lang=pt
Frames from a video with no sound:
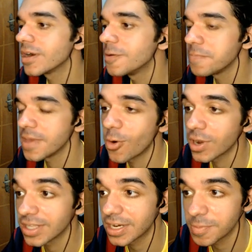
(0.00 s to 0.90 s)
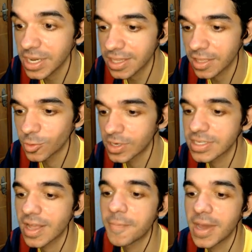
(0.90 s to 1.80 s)
campeão aqui da Libertadores
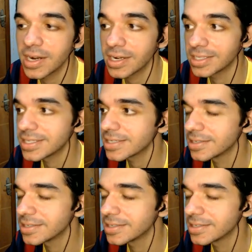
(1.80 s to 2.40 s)
da América desse